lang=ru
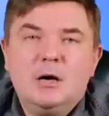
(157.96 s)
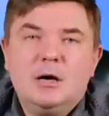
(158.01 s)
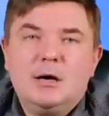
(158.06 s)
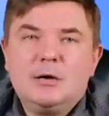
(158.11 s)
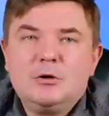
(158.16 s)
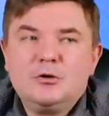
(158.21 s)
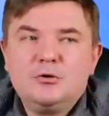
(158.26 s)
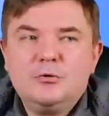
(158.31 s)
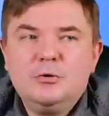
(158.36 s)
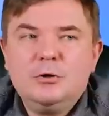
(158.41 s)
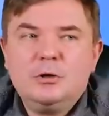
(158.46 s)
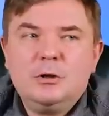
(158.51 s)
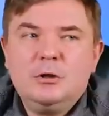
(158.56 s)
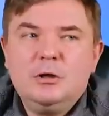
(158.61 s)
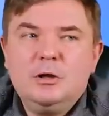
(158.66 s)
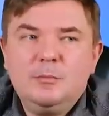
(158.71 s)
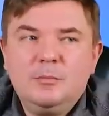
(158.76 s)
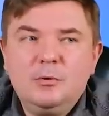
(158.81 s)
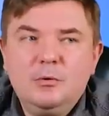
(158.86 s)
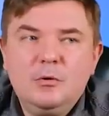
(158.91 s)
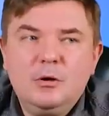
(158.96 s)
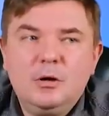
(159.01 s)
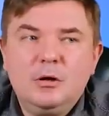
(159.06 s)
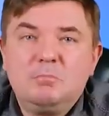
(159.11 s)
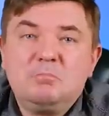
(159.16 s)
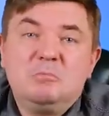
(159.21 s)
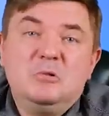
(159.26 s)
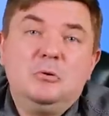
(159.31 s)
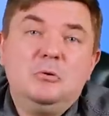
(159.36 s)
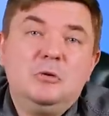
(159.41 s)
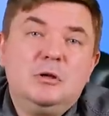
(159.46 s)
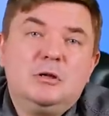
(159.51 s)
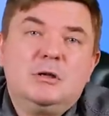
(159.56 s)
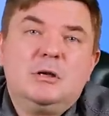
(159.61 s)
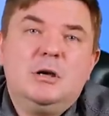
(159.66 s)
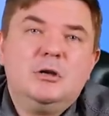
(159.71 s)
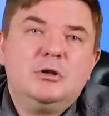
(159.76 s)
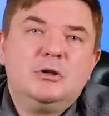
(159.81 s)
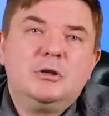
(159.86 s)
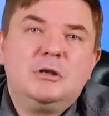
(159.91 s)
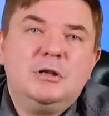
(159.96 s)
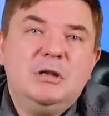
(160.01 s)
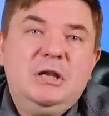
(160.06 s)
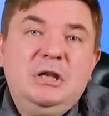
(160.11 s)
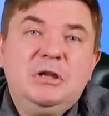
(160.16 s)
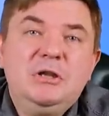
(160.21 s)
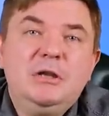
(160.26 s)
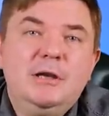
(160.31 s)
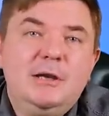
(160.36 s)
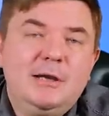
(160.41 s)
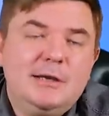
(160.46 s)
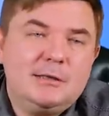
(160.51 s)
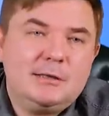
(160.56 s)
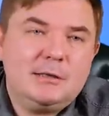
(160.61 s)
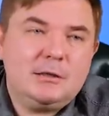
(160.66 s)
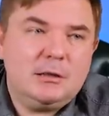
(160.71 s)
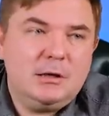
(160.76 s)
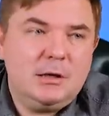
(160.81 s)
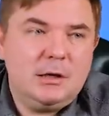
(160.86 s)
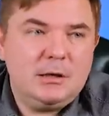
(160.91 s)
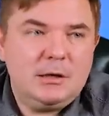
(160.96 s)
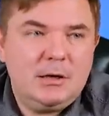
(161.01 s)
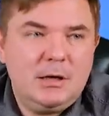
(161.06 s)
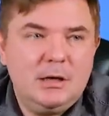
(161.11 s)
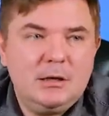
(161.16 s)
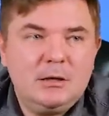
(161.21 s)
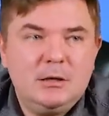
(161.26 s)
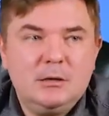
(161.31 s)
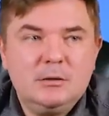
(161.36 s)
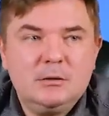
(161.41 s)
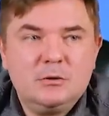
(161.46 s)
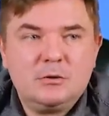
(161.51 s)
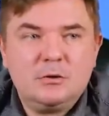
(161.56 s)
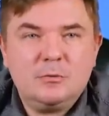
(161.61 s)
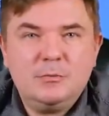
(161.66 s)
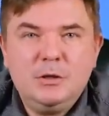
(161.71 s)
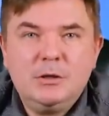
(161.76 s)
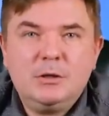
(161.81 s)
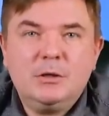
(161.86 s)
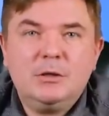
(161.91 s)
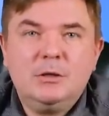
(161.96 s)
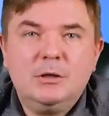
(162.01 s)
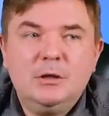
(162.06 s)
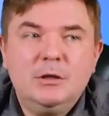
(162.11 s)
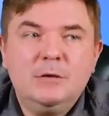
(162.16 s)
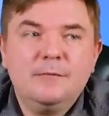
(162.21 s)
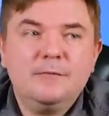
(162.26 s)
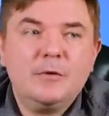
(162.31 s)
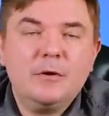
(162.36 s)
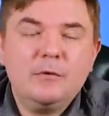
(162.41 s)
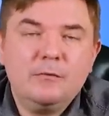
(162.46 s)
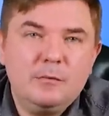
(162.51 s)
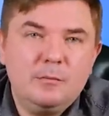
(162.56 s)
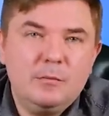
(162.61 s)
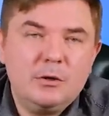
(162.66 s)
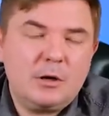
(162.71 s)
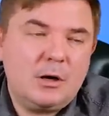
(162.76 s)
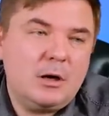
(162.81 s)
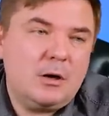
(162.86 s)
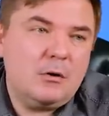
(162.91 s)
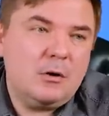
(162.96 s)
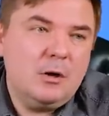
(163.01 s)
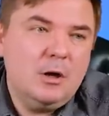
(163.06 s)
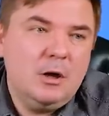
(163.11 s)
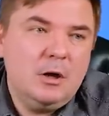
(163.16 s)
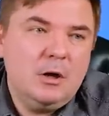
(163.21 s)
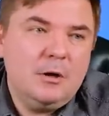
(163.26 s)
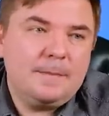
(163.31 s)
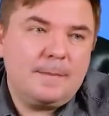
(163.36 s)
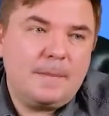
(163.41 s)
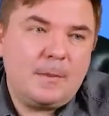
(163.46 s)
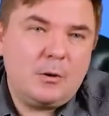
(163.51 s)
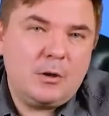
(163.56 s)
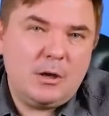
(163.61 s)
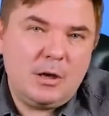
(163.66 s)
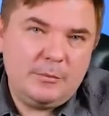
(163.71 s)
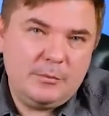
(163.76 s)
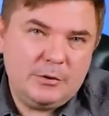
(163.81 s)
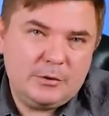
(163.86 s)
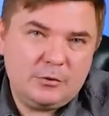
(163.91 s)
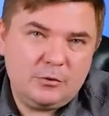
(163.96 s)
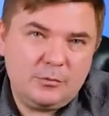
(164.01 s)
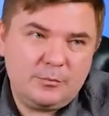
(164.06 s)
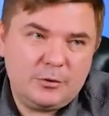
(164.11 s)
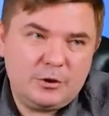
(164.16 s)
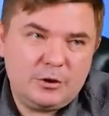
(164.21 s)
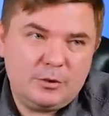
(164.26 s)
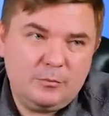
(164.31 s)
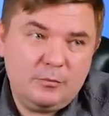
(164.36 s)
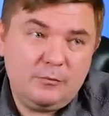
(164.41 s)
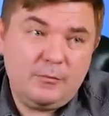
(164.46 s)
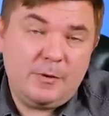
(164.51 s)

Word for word: Хорошо это или плохо, кто-то скажет, неинтересно, да, я эти инструменты не выбираю. Но я объясню почему.